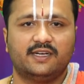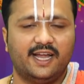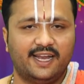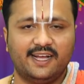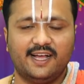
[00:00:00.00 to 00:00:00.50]

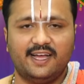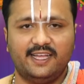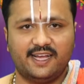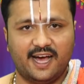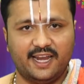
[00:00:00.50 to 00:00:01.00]
ఘనంగా
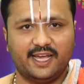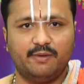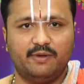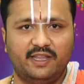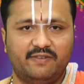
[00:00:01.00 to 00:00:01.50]
ఈ
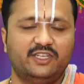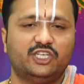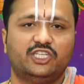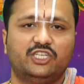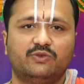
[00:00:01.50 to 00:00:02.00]
కార్యక్రమం
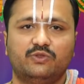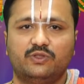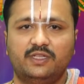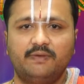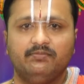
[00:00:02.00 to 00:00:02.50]
నిర్వహించడం
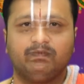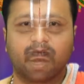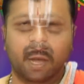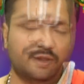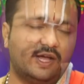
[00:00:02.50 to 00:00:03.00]
జరుగుతుంది
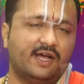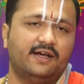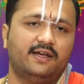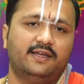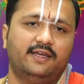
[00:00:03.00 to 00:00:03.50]
కనుక
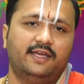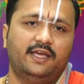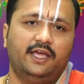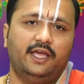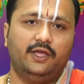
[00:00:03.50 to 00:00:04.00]

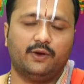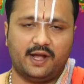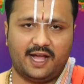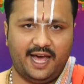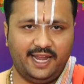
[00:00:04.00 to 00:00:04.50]
ఈ యొక్క
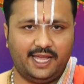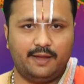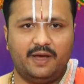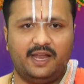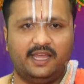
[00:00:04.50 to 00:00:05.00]

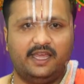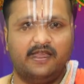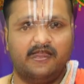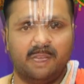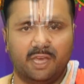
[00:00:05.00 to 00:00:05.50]
కార్యక్రమానికి
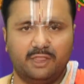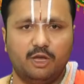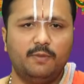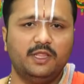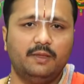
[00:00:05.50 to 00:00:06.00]

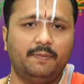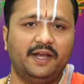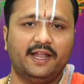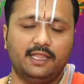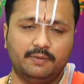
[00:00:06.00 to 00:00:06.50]
ఎంతోమంది
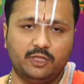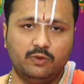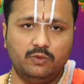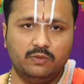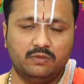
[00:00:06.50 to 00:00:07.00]

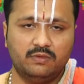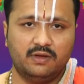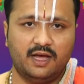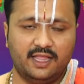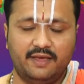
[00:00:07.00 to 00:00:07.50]
పీఠాధిపతులు
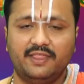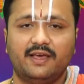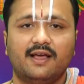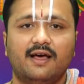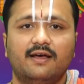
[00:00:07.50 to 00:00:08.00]

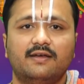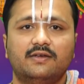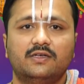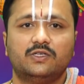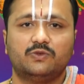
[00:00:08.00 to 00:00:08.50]
అదేవిధంగా
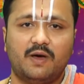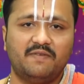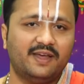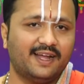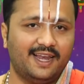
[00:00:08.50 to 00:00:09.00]

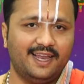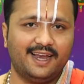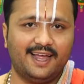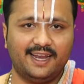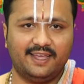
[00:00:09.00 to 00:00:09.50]
స్వామివారి
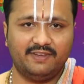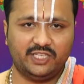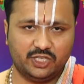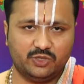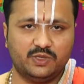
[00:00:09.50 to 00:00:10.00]
కళ్యాణానికి
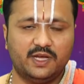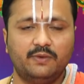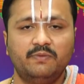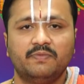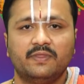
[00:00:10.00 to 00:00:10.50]

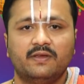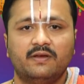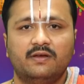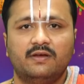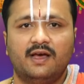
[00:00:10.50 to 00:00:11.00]
విచ్చేస్తున్నారు
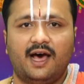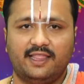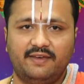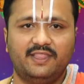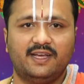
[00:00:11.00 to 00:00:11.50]

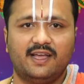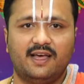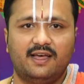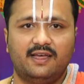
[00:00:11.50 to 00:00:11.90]
అదేవిధంగా